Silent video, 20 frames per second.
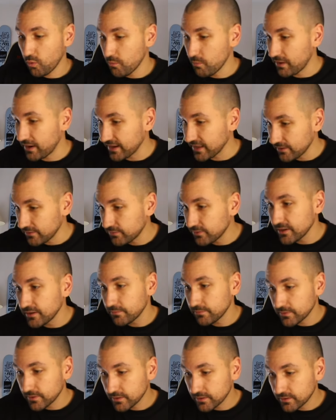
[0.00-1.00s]
un varial
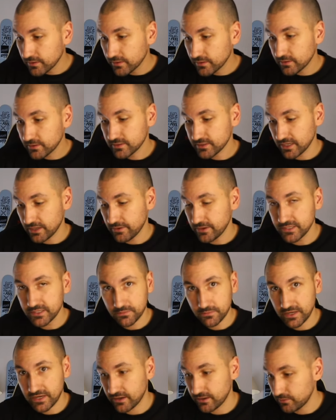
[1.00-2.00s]
flip,
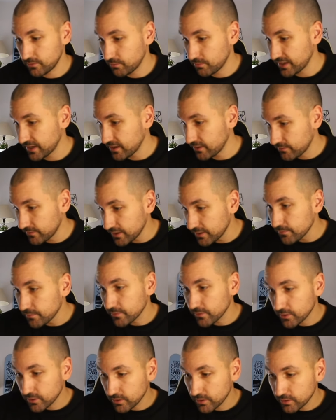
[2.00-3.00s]
¿sabéis? Mira, un varial flip,
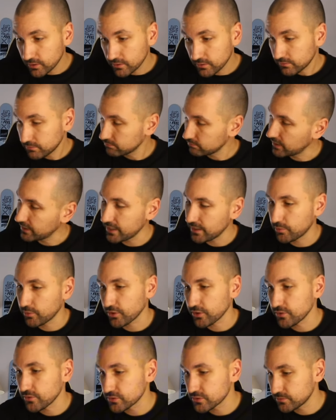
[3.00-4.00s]
vaya
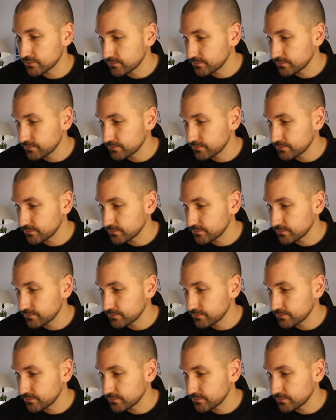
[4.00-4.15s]
por Dios.